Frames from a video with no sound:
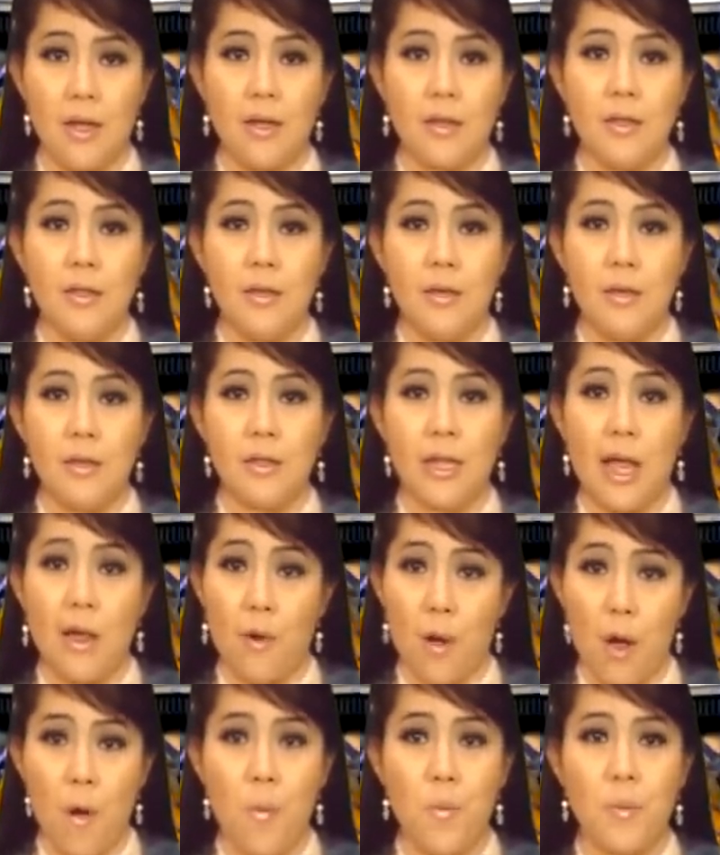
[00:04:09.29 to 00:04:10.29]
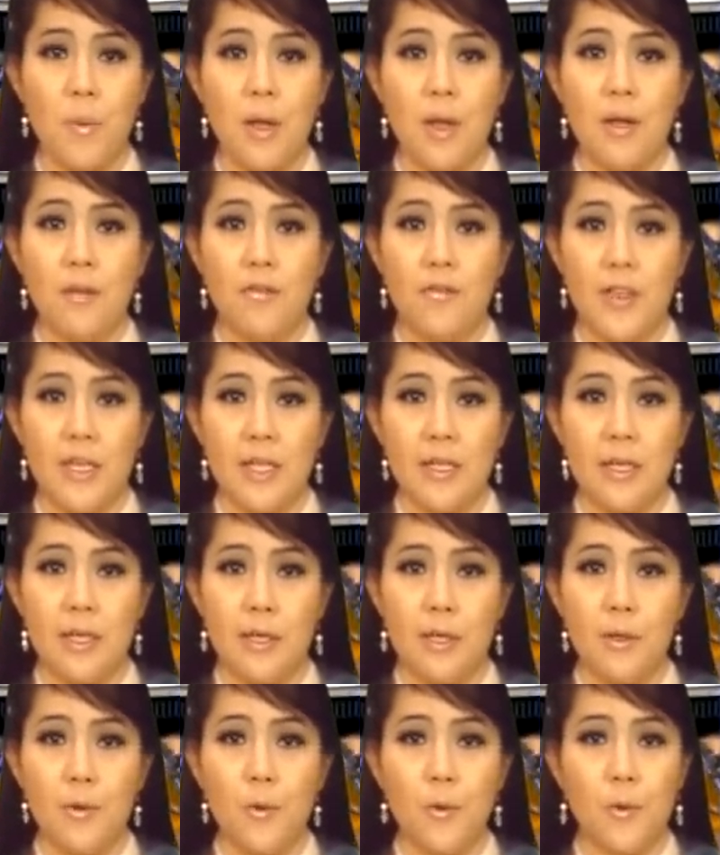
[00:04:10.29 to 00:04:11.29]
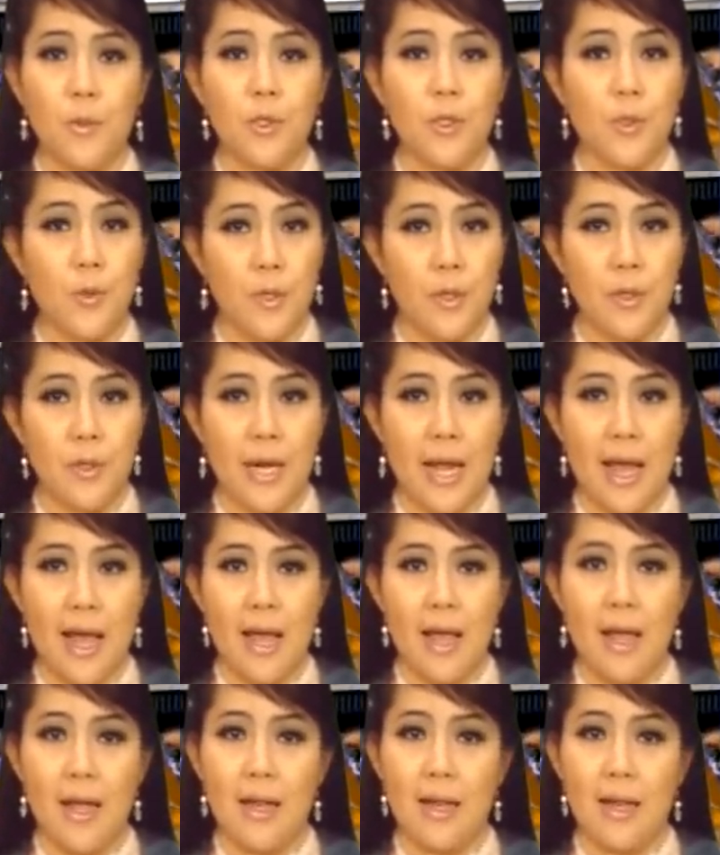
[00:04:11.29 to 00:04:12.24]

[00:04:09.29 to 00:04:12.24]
nhưng theo ông, viễn kiến của Toyota